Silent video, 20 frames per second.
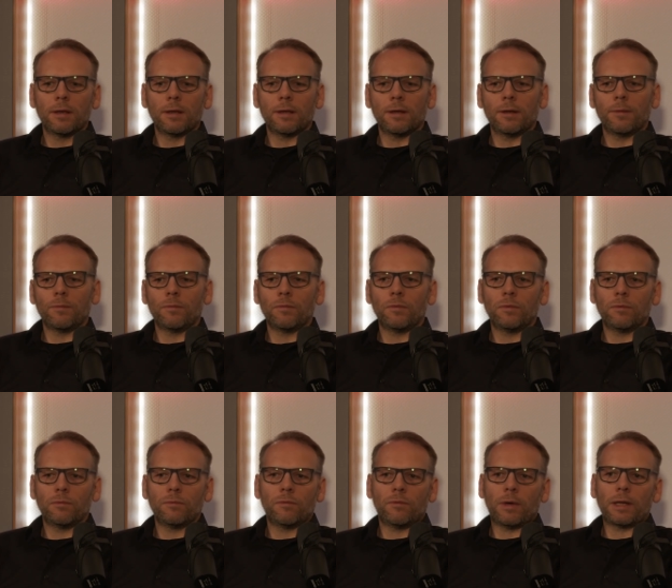
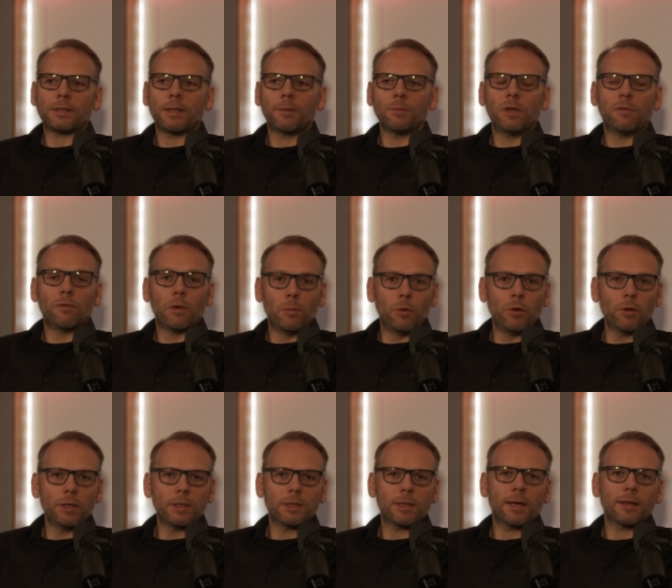ähm, was haben die für
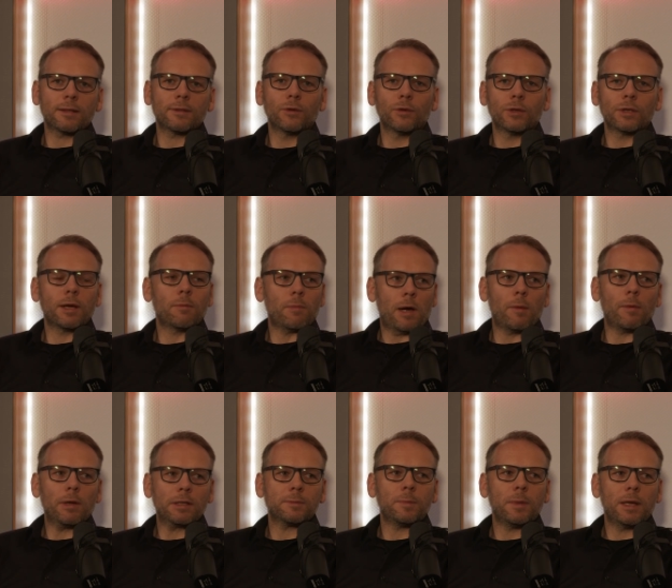Möglichkeiten heute am
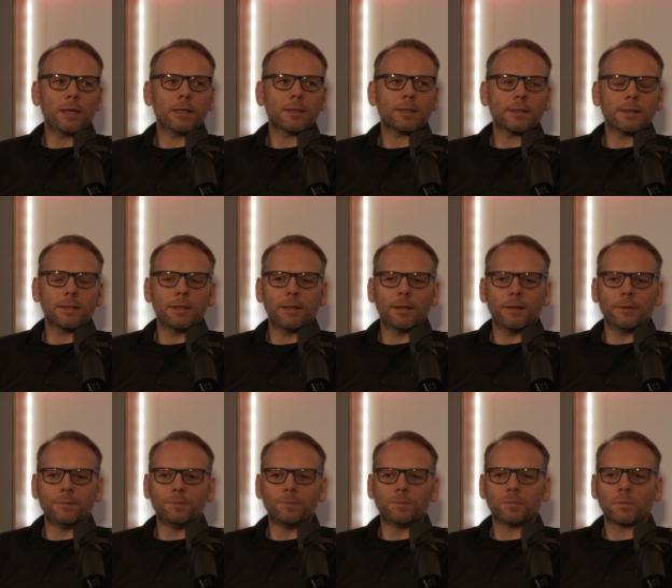Arbeitsplatz,
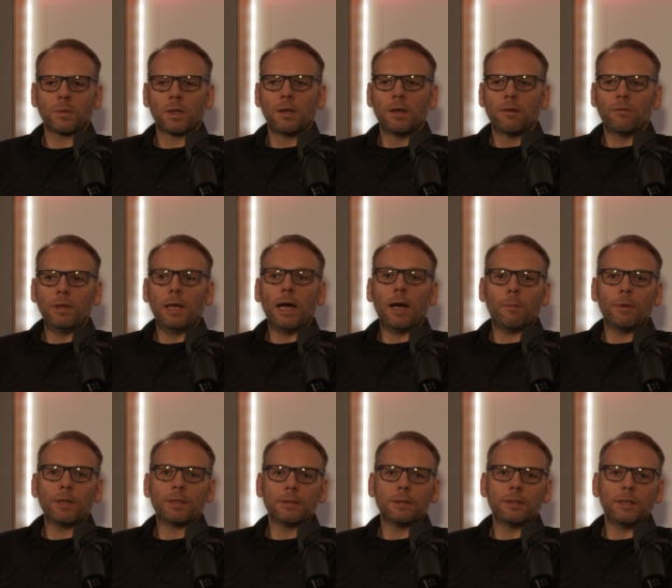ähm, wie
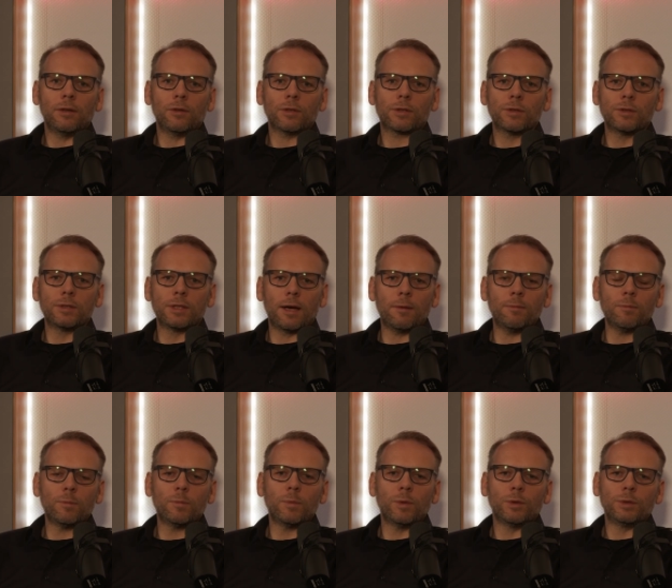arbeiten die auch
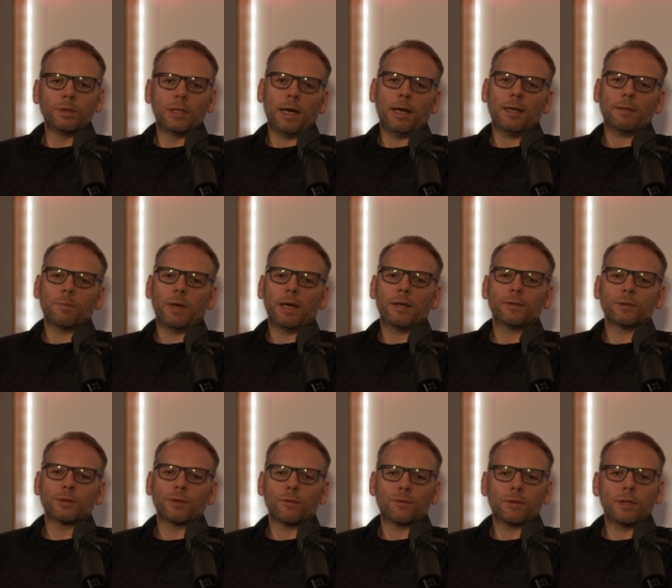zusammen und da hat
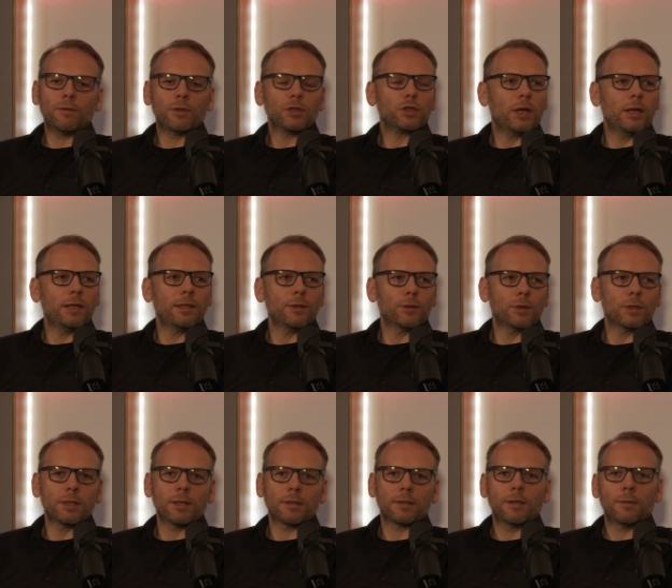Microsoft sich wahrscheinlich auch
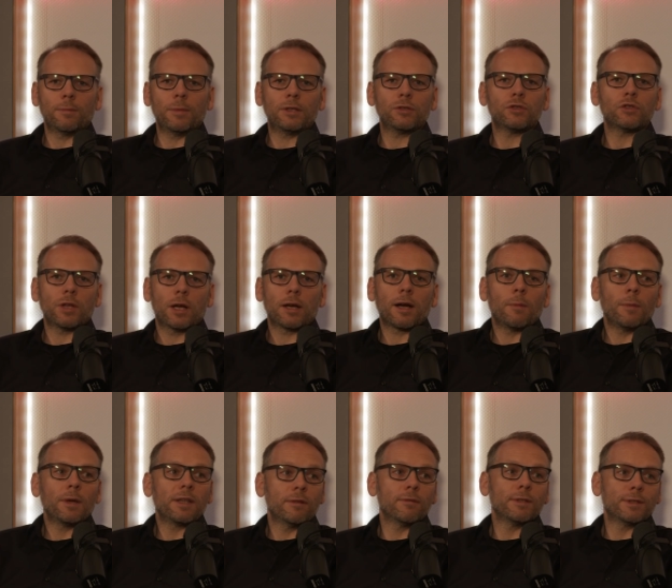gedacht, na Mensch, da kann
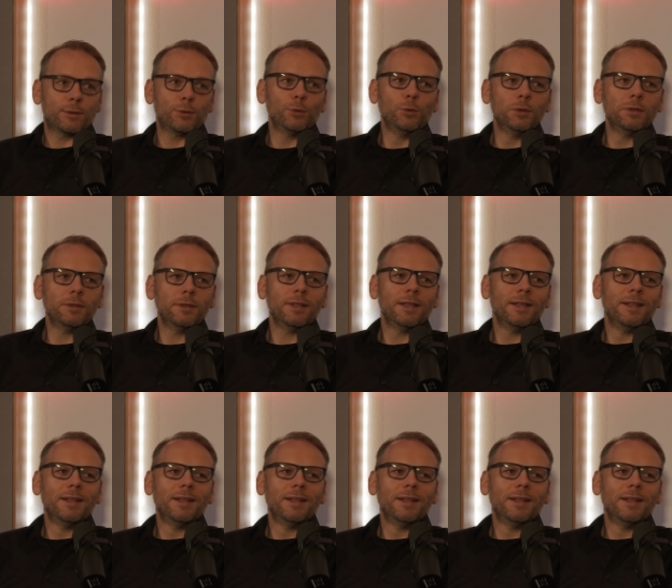man ja was tun.